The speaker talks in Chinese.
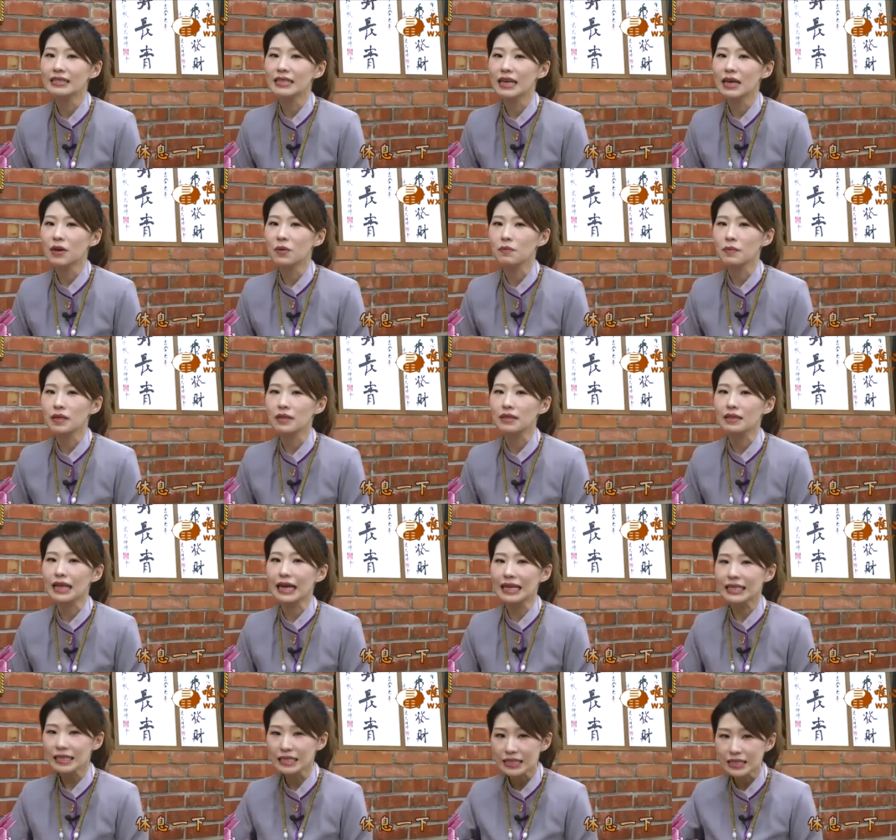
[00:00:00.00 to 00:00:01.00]
在我们
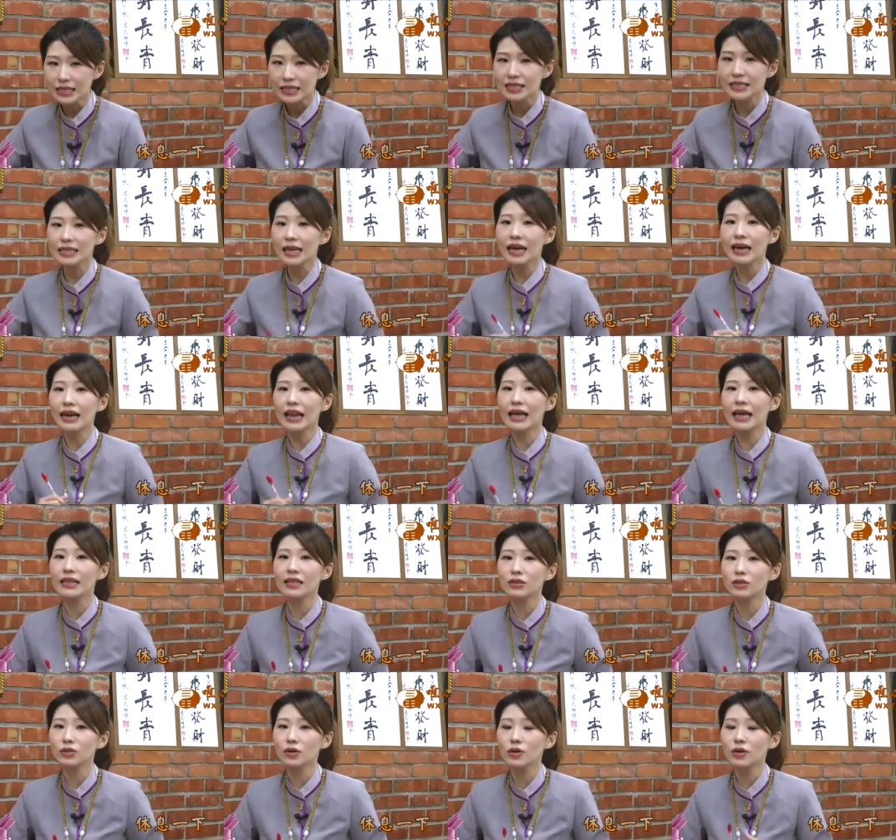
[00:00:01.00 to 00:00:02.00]
拿起香来
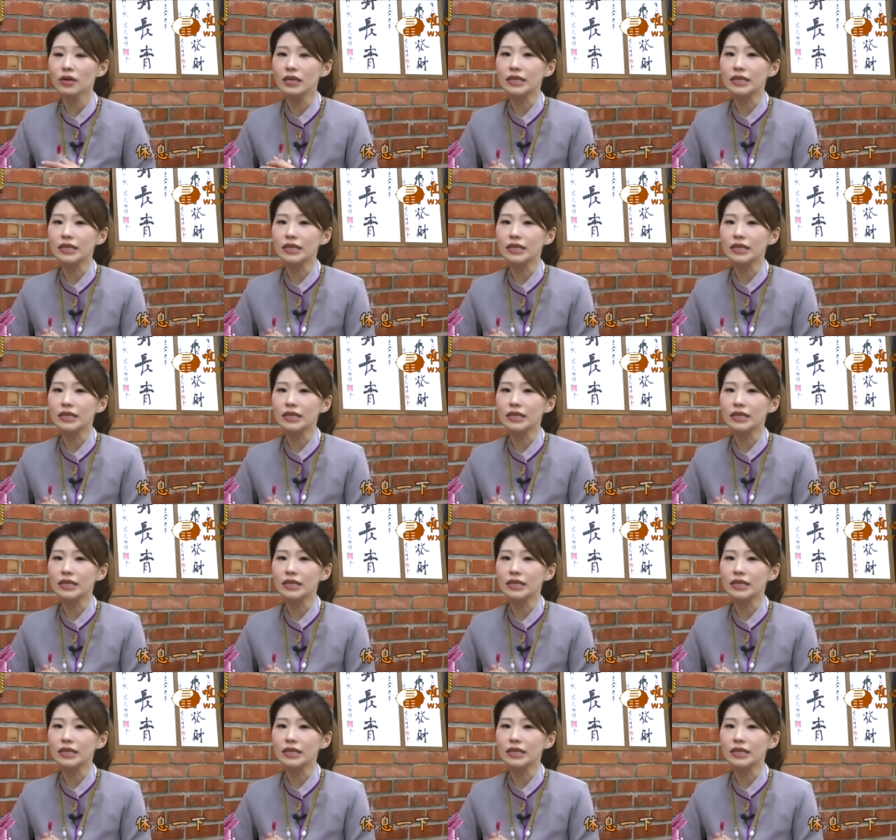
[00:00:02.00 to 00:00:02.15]
的时候，